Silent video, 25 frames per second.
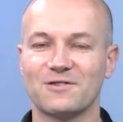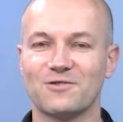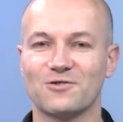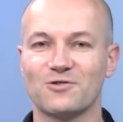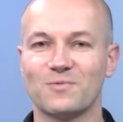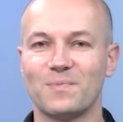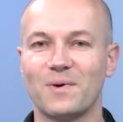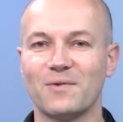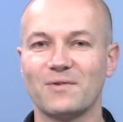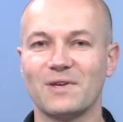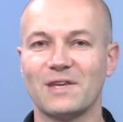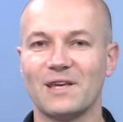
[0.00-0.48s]
jest
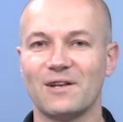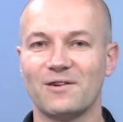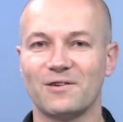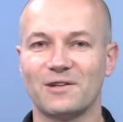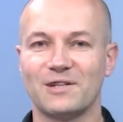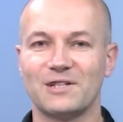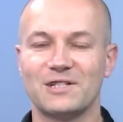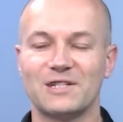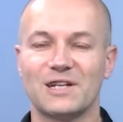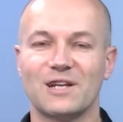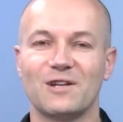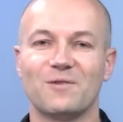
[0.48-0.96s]
to zupełnie
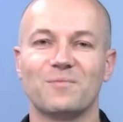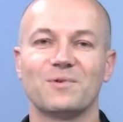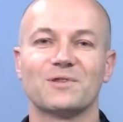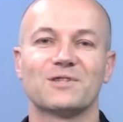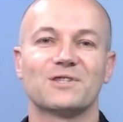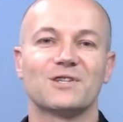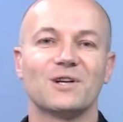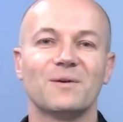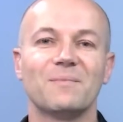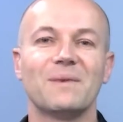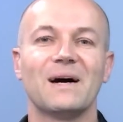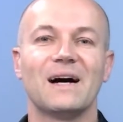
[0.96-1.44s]
nielogiczne, no
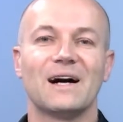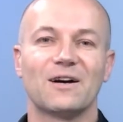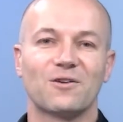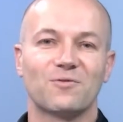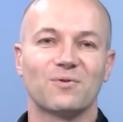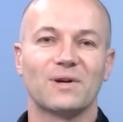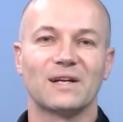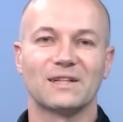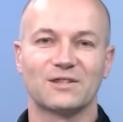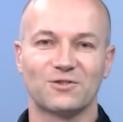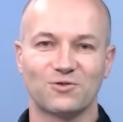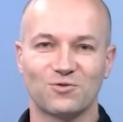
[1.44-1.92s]
bo co ma
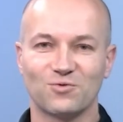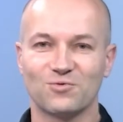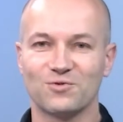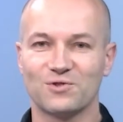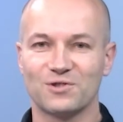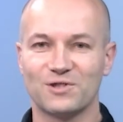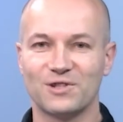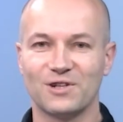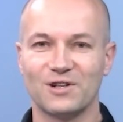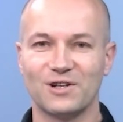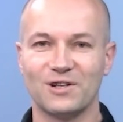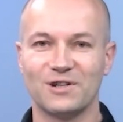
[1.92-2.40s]
akurat
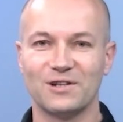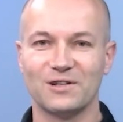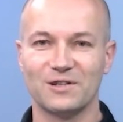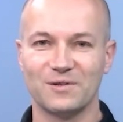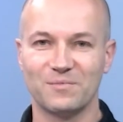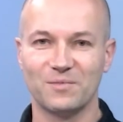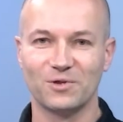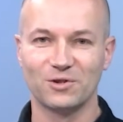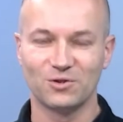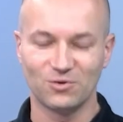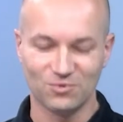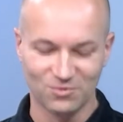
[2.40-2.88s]
tuż do
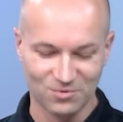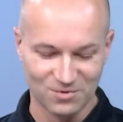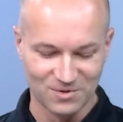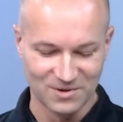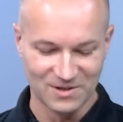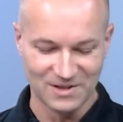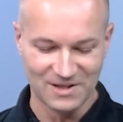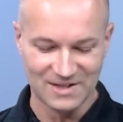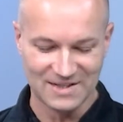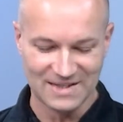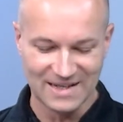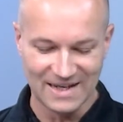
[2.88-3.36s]
y,
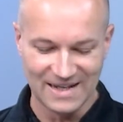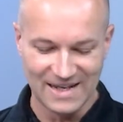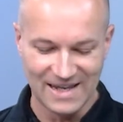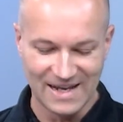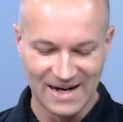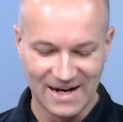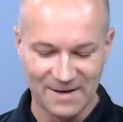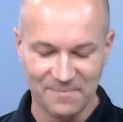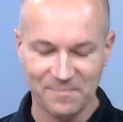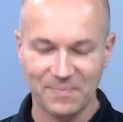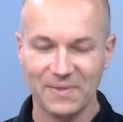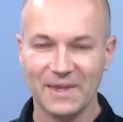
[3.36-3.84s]
modułu y,
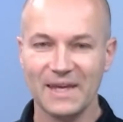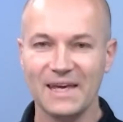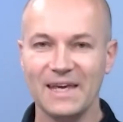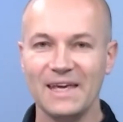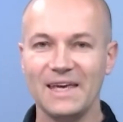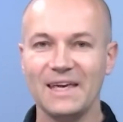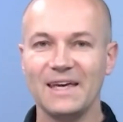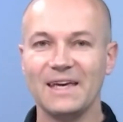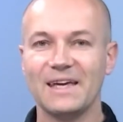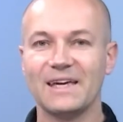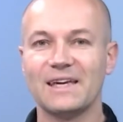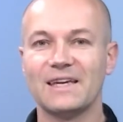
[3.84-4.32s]
skanera.
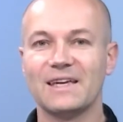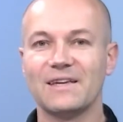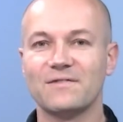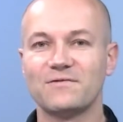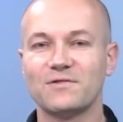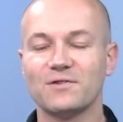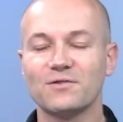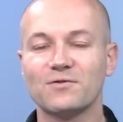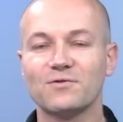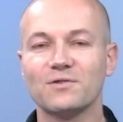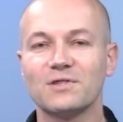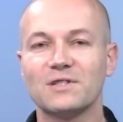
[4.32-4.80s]

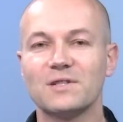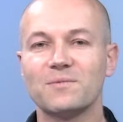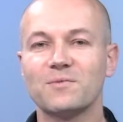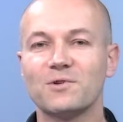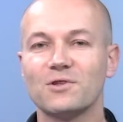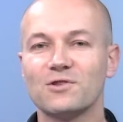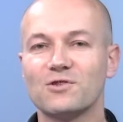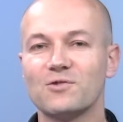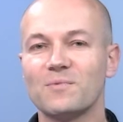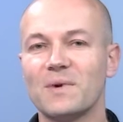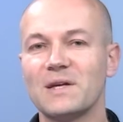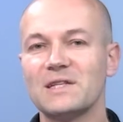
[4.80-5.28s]
W związku z
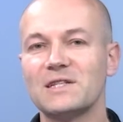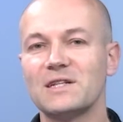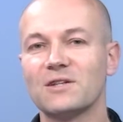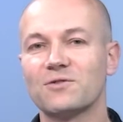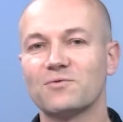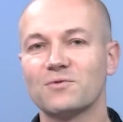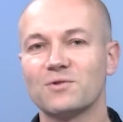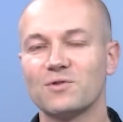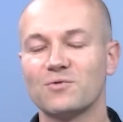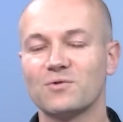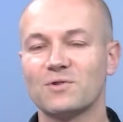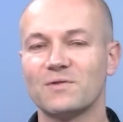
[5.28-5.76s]
czym
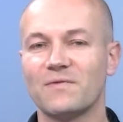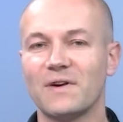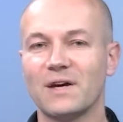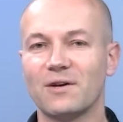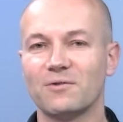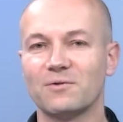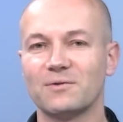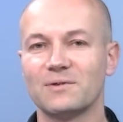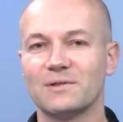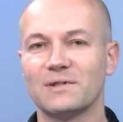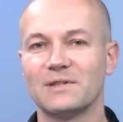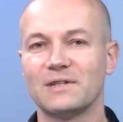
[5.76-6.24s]
konsumenci, którzy
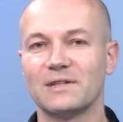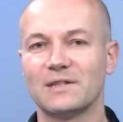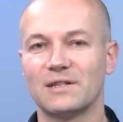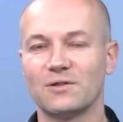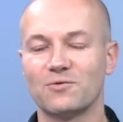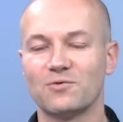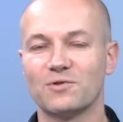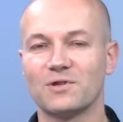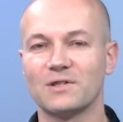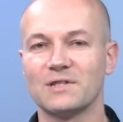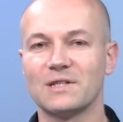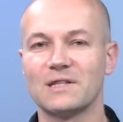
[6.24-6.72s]
używają
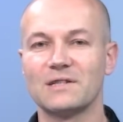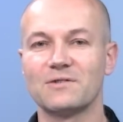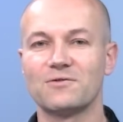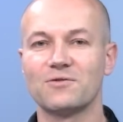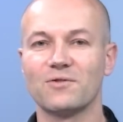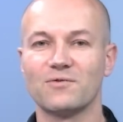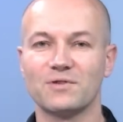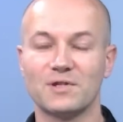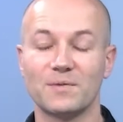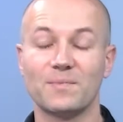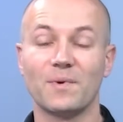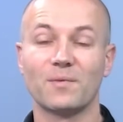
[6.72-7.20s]
tych urządzeń,
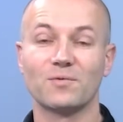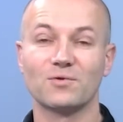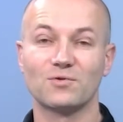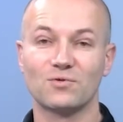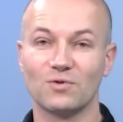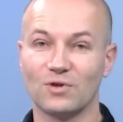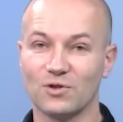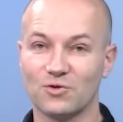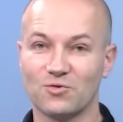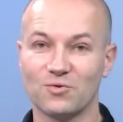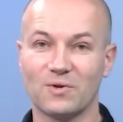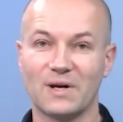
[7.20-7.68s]
czują się po
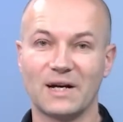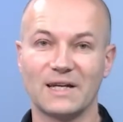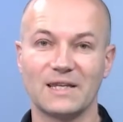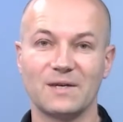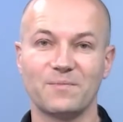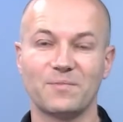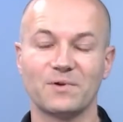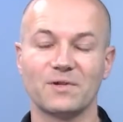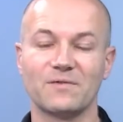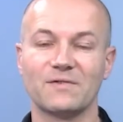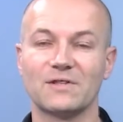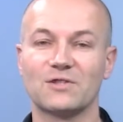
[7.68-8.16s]
prostu
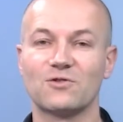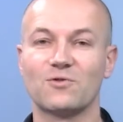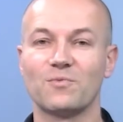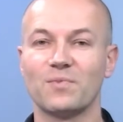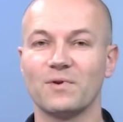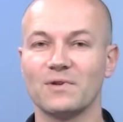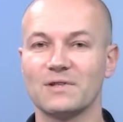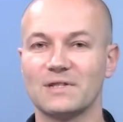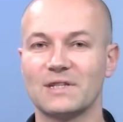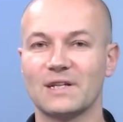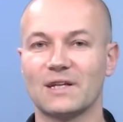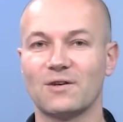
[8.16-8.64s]
oszukani, ponieważ
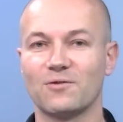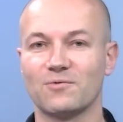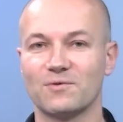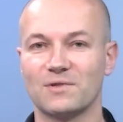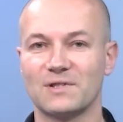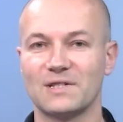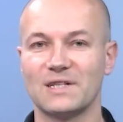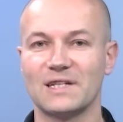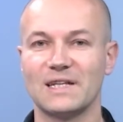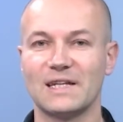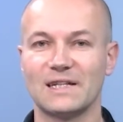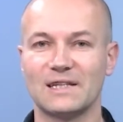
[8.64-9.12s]
kupując takie
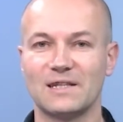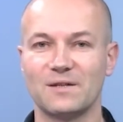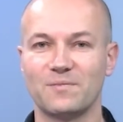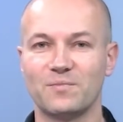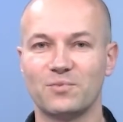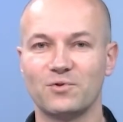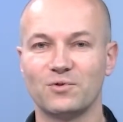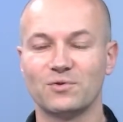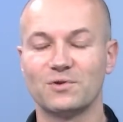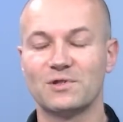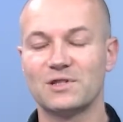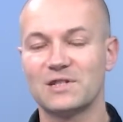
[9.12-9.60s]
urządzenia
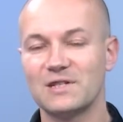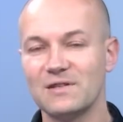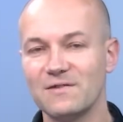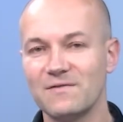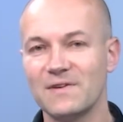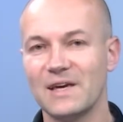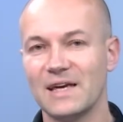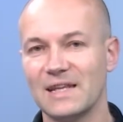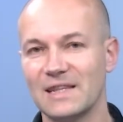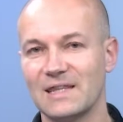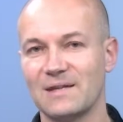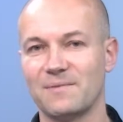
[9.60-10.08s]
typu
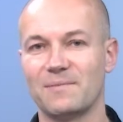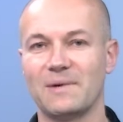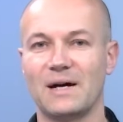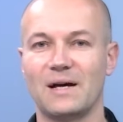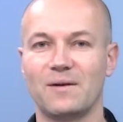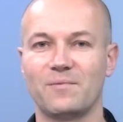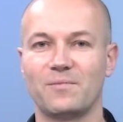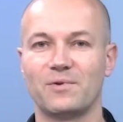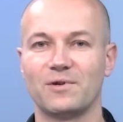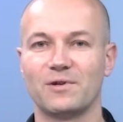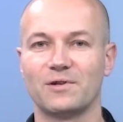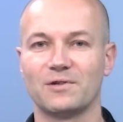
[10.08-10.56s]
3 w jednym
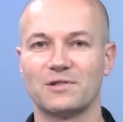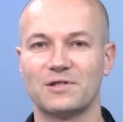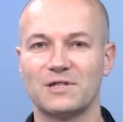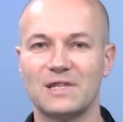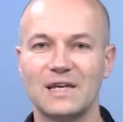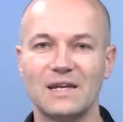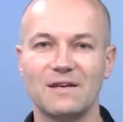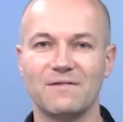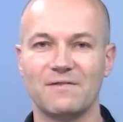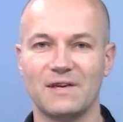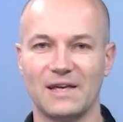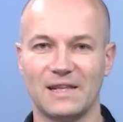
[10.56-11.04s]
albo
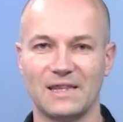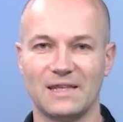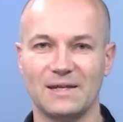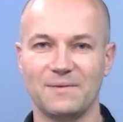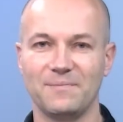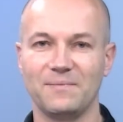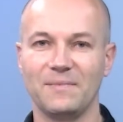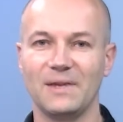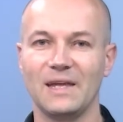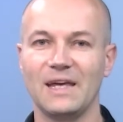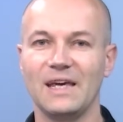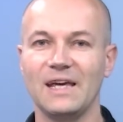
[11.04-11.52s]
4 w
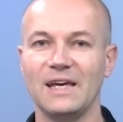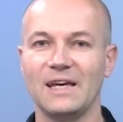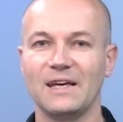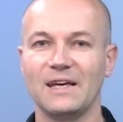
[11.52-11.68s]
jednym,